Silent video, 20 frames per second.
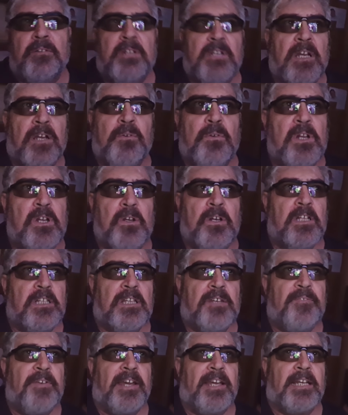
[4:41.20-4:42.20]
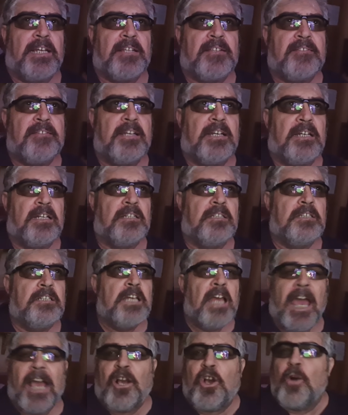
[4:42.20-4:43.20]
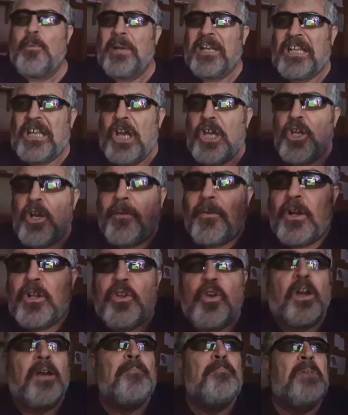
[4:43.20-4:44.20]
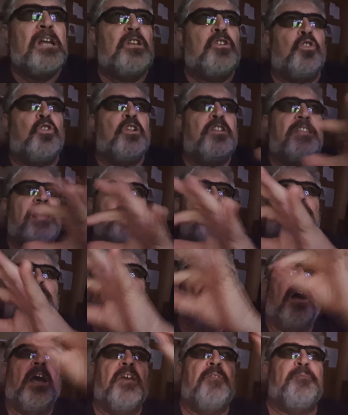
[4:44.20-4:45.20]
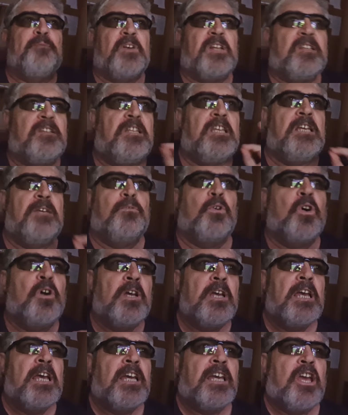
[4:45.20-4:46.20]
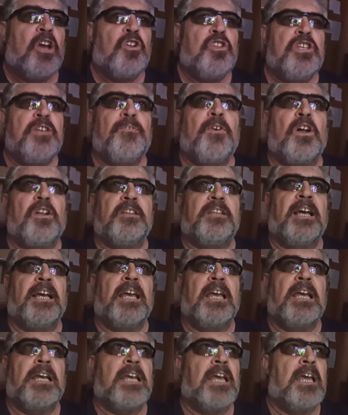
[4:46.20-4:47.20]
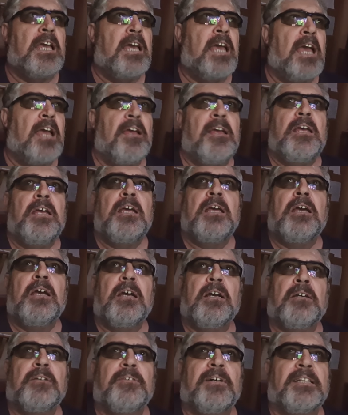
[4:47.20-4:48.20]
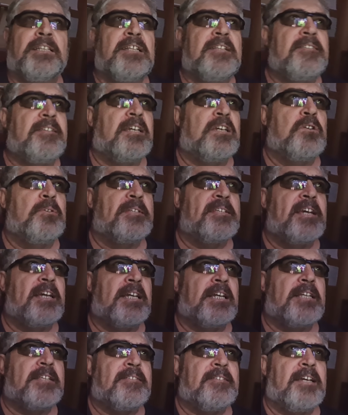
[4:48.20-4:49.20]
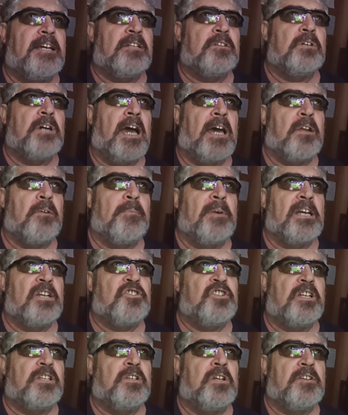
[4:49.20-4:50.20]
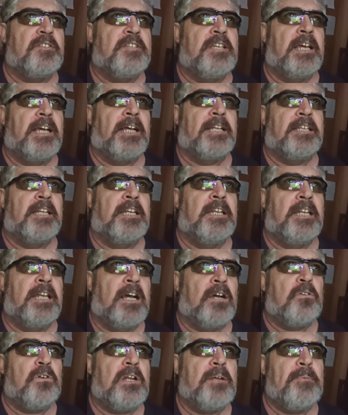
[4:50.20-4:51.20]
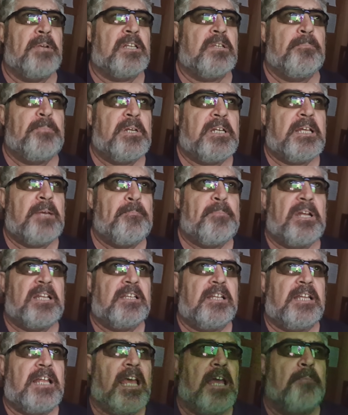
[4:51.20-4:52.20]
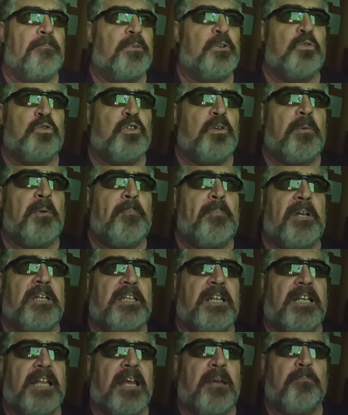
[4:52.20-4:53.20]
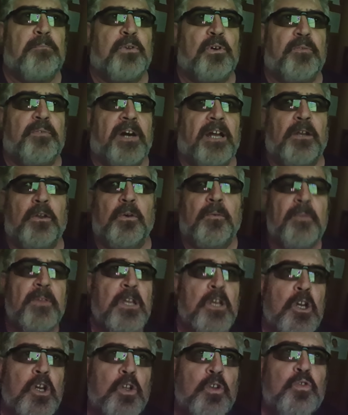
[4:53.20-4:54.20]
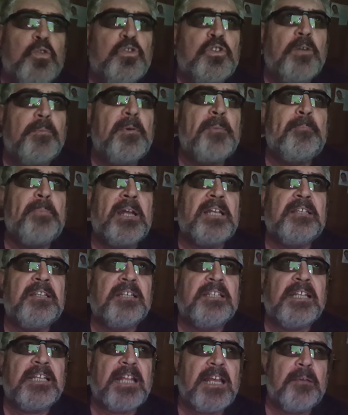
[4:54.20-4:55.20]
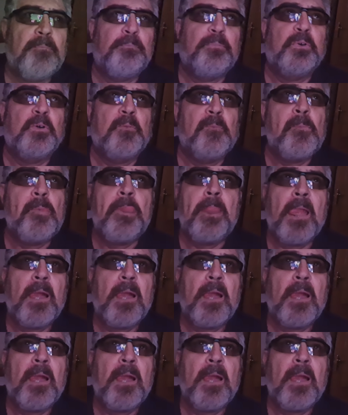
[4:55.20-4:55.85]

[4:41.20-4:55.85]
è quello che ti fa incassare. Ecco perché io voglio che mettono il tempo effettivo, che ogni volta che... che eh, guarda, non sai come sei incassato, che la roba che c'ha addosso, le catenine, ancora per, perché perde tempo, tutto per perdere tempo fanno, tutto per perdere tempo.